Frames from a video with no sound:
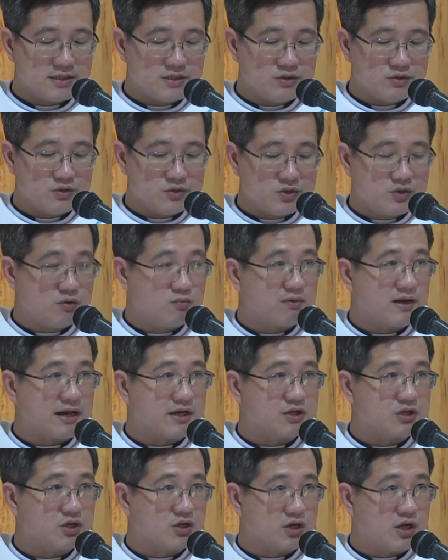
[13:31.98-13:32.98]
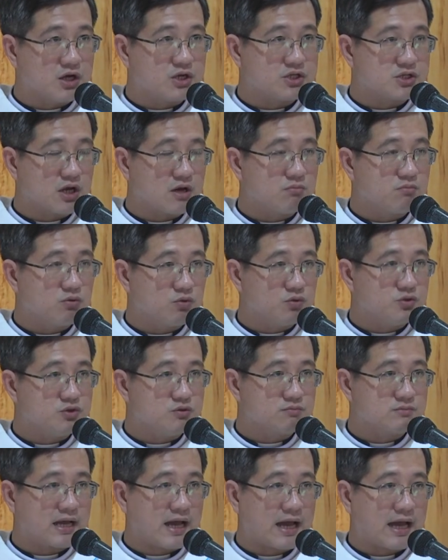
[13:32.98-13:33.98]
Xin Chúa chúc lành cho đời sống của
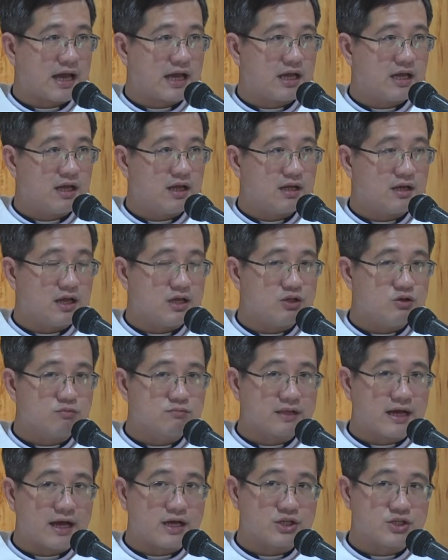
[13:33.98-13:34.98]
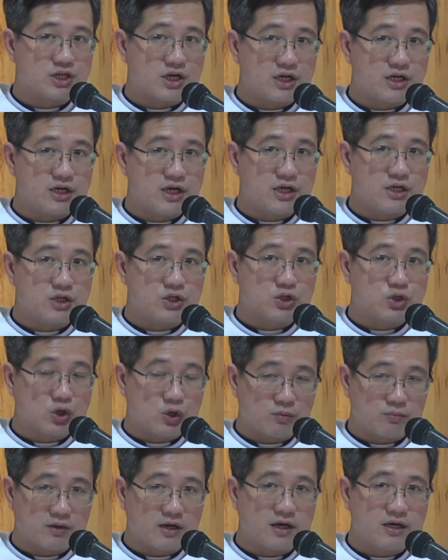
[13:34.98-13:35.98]
chúng ta để chúng ta trở nên
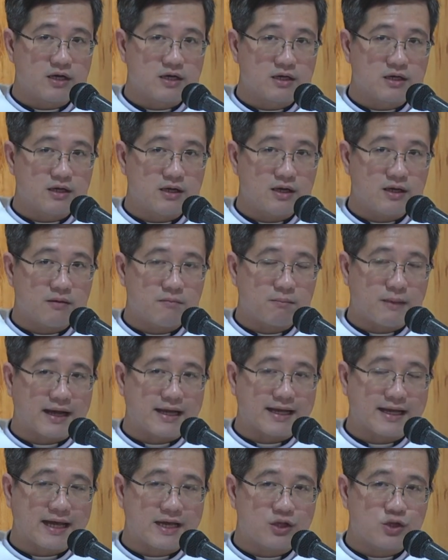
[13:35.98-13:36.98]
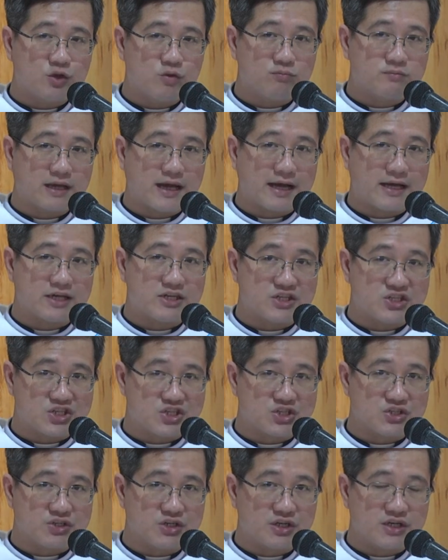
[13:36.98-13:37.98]
tốt hơn bằng cách chúng ta
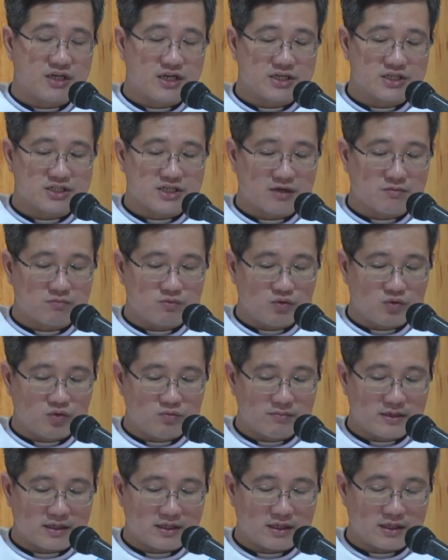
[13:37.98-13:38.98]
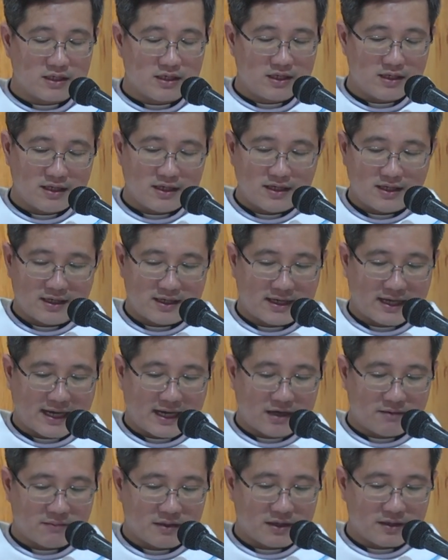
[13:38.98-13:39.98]
sửa đời sống của mình.
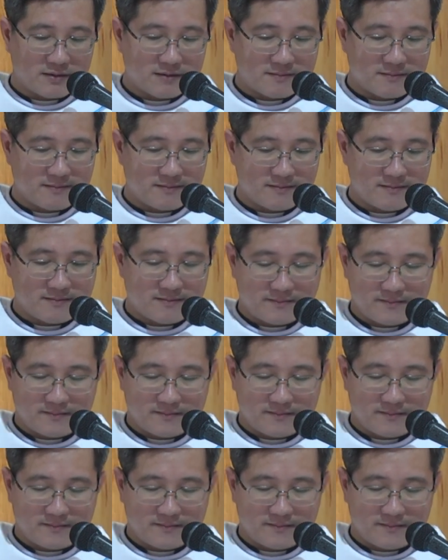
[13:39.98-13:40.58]
Amen.